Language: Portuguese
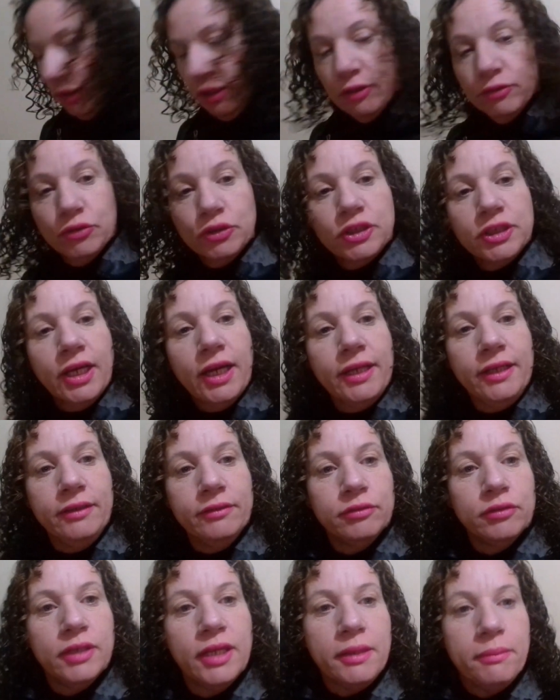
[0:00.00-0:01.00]
eu vou sair,
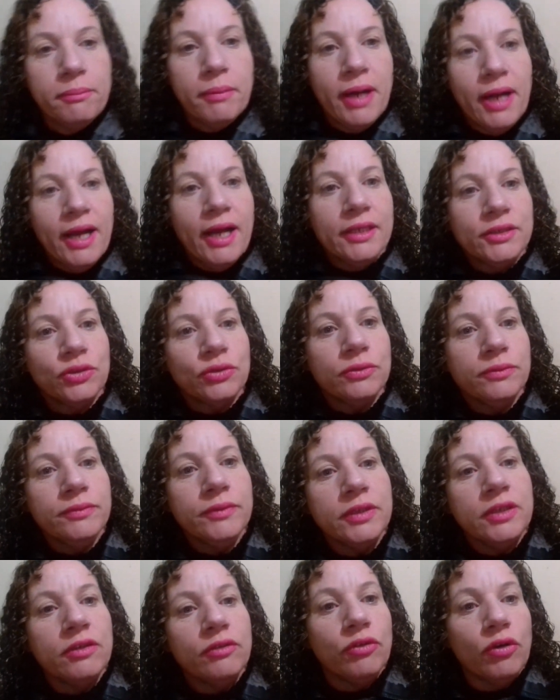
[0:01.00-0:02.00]
vou lá embaixo
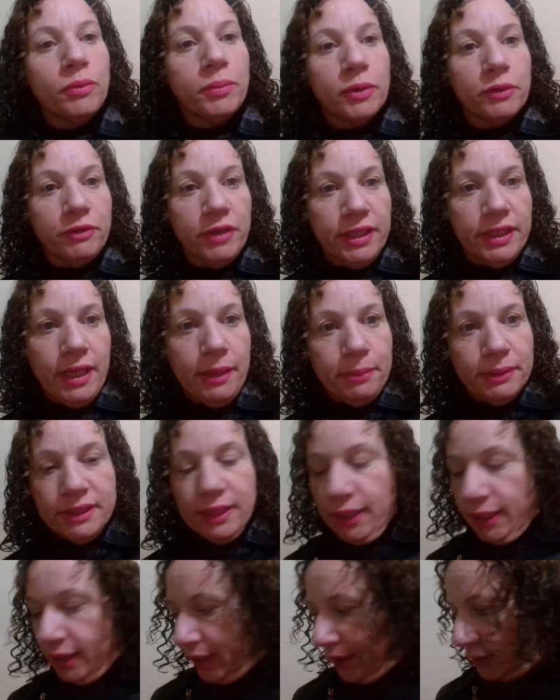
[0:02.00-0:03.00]
e vou aproveitar e
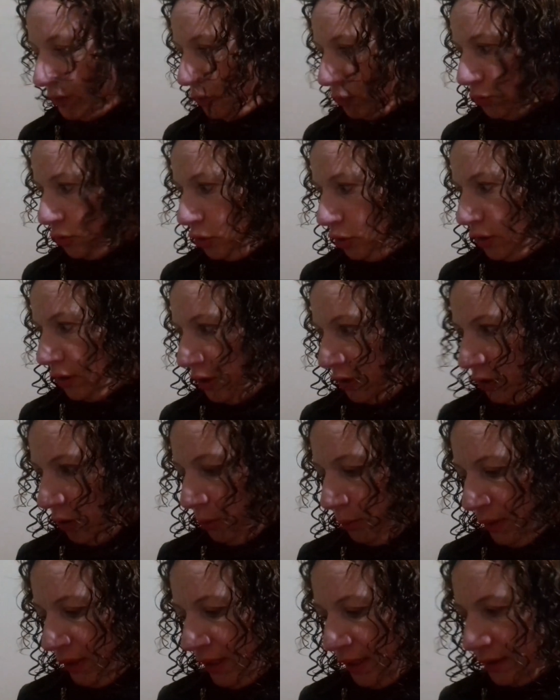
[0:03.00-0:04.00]
passar na casa do seu tio deixar
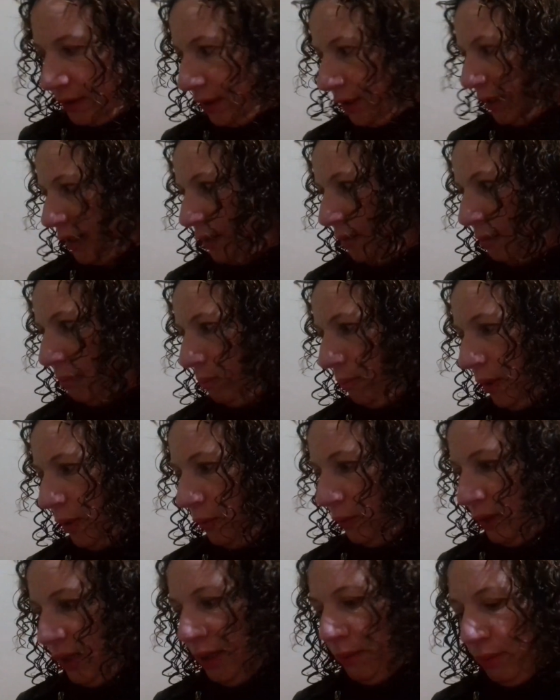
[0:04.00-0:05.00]
um pedaço daquele
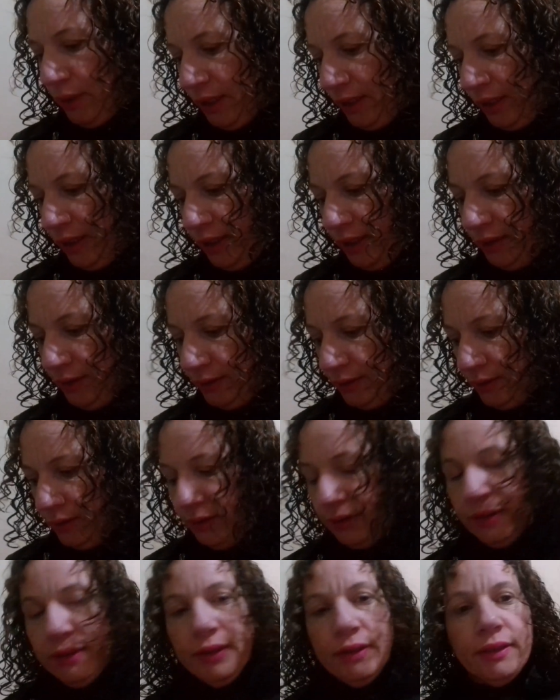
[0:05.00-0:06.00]
pão lá para ele.
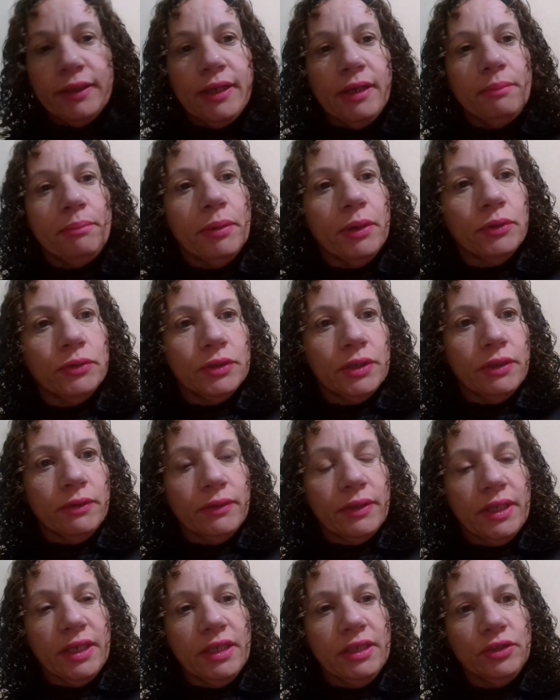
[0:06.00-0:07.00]
Aquele pãozão
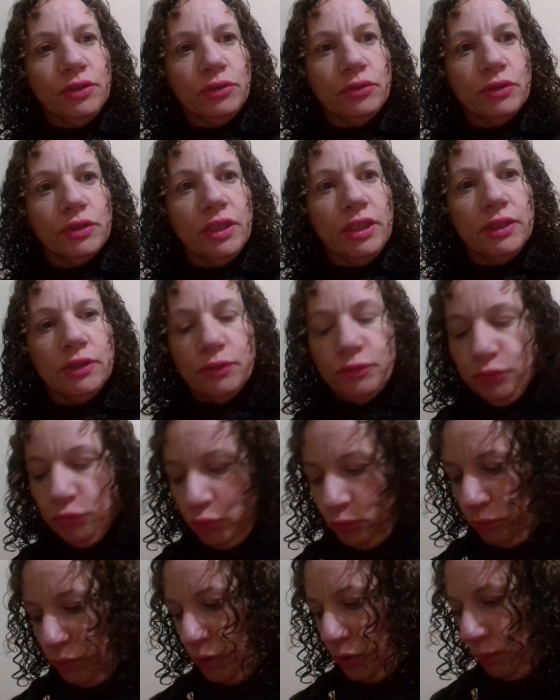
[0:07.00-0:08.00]
grande. Eu não sei se eu
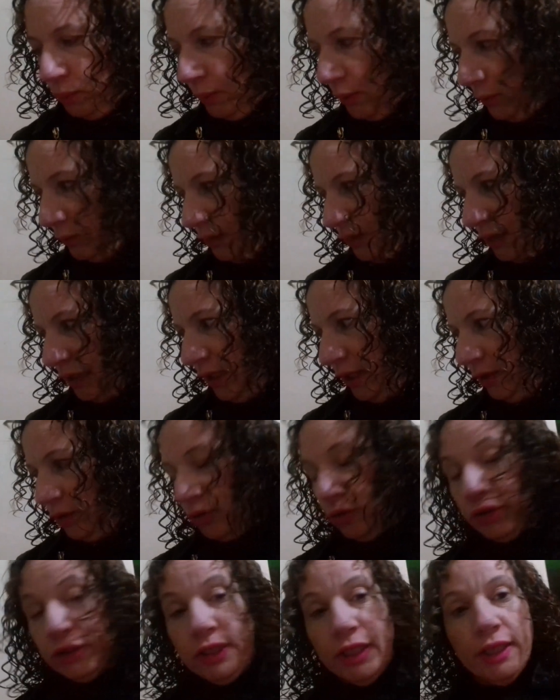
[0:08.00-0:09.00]
filmei o pão inteiro,
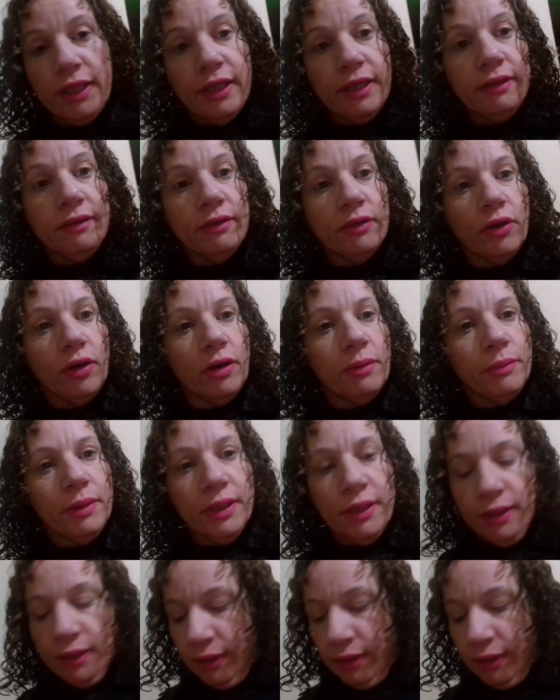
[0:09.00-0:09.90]
só sei que é enorme.